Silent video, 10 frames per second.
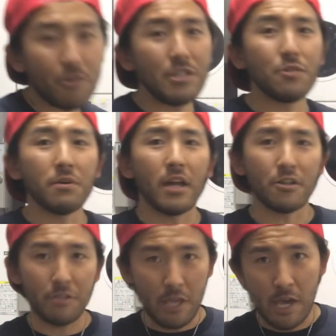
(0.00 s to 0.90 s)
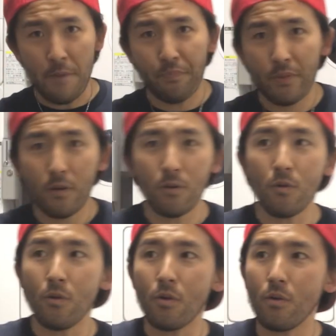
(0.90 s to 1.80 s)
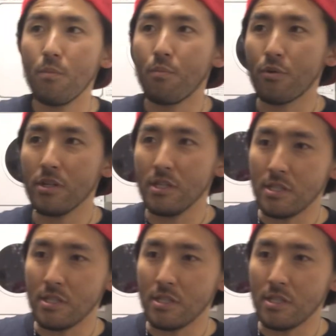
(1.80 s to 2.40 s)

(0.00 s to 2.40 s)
は実はなくてこう僕はで